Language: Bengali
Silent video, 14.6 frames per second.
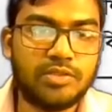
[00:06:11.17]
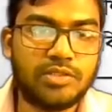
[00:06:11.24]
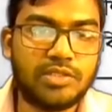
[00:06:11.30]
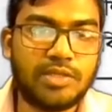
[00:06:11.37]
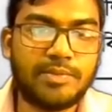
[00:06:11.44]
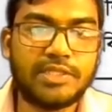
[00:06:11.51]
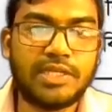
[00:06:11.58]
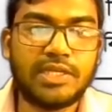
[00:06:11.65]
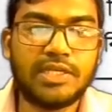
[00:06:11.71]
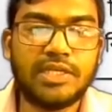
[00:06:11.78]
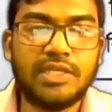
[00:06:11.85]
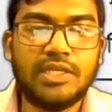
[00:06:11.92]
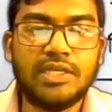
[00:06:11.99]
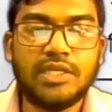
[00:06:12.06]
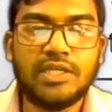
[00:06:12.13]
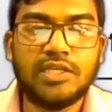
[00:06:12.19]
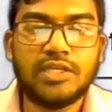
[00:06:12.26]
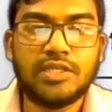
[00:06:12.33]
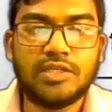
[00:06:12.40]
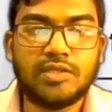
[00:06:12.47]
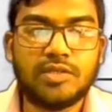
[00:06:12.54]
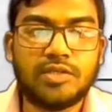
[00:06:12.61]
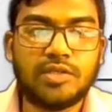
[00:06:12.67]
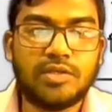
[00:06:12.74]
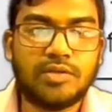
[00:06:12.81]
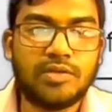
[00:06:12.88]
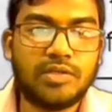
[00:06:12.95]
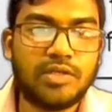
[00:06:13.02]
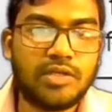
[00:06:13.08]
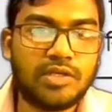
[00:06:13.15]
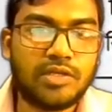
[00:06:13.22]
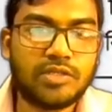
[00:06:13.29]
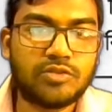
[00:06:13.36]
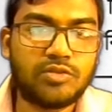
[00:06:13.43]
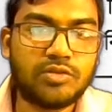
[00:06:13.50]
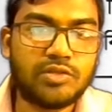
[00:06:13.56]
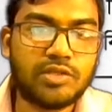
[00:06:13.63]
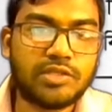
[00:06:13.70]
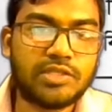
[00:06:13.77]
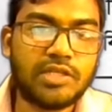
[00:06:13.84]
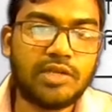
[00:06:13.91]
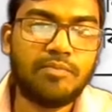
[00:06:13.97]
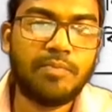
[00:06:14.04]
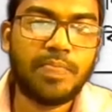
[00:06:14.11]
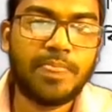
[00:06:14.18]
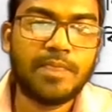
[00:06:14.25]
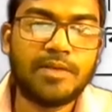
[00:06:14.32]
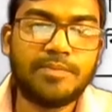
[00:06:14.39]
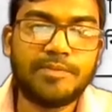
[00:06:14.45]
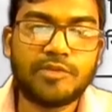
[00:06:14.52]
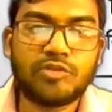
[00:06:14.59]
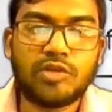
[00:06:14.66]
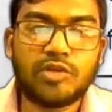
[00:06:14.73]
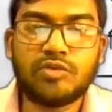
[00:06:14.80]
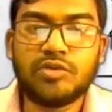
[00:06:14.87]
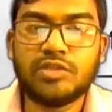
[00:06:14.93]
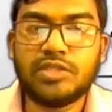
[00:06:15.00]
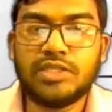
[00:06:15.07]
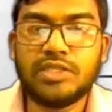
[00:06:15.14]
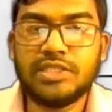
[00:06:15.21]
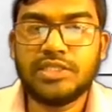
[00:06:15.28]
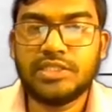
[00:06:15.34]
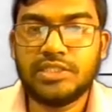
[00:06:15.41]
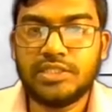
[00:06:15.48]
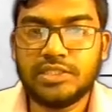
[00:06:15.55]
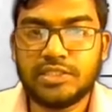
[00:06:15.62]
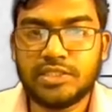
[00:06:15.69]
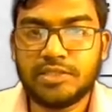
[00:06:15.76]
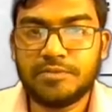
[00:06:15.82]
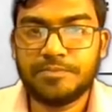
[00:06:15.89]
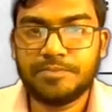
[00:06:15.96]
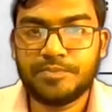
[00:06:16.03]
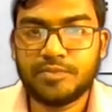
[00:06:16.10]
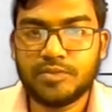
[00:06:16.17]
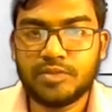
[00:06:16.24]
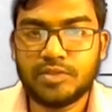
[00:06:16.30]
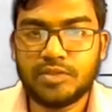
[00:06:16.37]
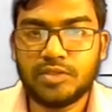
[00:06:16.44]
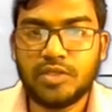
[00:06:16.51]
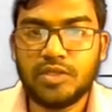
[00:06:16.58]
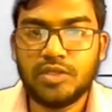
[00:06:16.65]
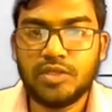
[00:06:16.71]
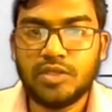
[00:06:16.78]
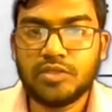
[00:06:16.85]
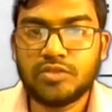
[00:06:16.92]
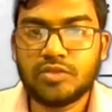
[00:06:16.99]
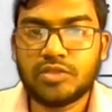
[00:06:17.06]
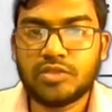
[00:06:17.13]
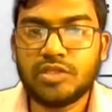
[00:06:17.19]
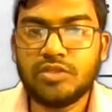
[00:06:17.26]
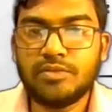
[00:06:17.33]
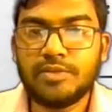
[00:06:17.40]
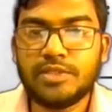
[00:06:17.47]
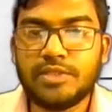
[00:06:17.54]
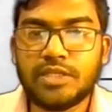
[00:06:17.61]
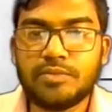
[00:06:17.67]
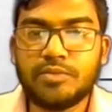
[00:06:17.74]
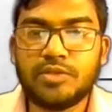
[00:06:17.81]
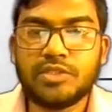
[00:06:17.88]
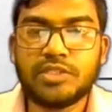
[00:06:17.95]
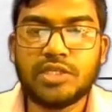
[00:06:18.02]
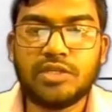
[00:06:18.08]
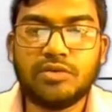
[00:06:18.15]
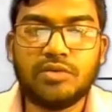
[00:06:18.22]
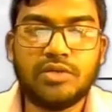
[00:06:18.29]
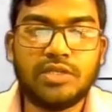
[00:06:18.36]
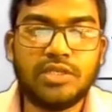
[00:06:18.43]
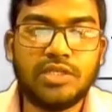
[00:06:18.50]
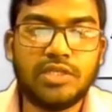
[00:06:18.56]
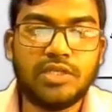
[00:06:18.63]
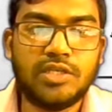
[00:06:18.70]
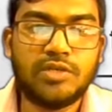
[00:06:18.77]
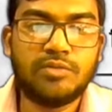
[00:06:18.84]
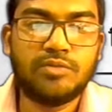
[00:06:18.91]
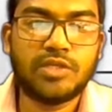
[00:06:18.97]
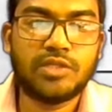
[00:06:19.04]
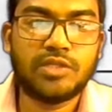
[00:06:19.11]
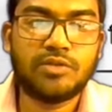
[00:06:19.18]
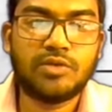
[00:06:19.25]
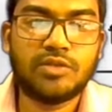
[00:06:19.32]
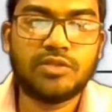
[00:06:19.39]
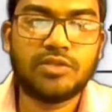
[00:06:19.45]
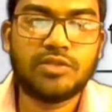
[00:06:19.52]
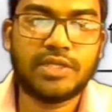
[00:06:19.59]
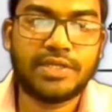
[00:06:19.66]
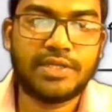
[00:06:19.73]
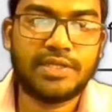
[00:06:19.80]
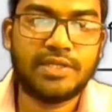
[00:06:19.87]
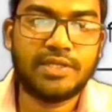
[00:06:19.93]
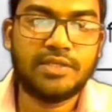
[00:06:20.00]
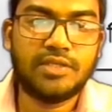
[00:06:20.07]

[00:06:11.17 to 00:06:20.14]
নামাজের আগে রাসুল সাল্লাম মেসওয়াক করতে নির্দেশ দিয়েছেন যথা নিয়মে দাঁত পরিষ্কার করলে মুখে দুর্গন্ধ থাকে না